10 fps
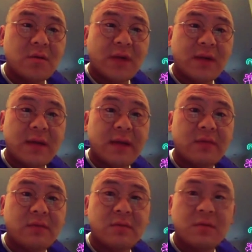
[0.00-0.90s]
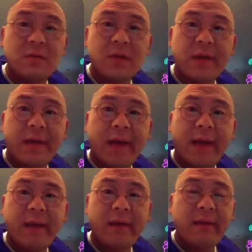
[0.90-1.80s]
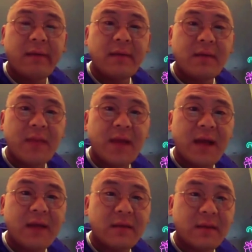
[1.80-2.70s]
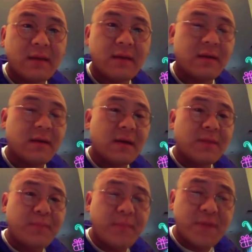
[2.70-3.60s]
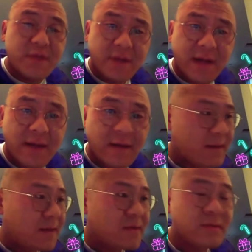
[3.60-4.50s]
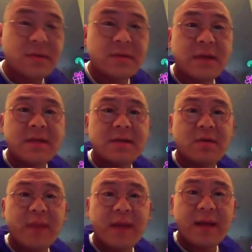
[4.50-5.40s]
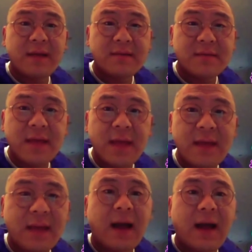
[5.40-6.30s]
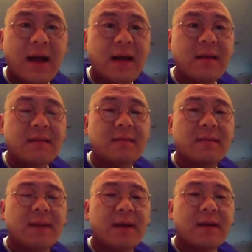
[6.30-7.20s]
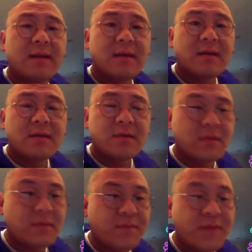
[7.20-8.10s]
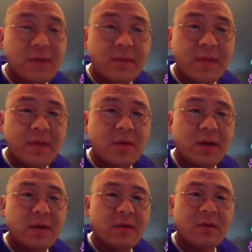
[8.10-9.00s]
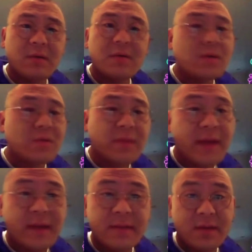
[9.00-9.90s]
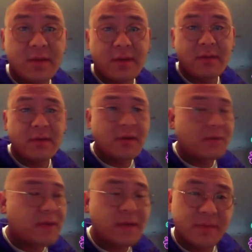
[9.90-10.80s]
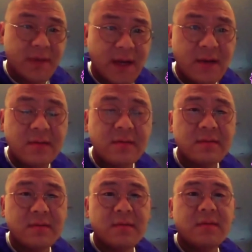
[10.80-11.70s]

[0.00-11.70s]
赚的钱很嗨，但你没看到那个，你只看到你就是贼吃肉，没看到贼挨打，你知道吗？就是进入币圈以后，有各种各样的机会，有各种各样的坑。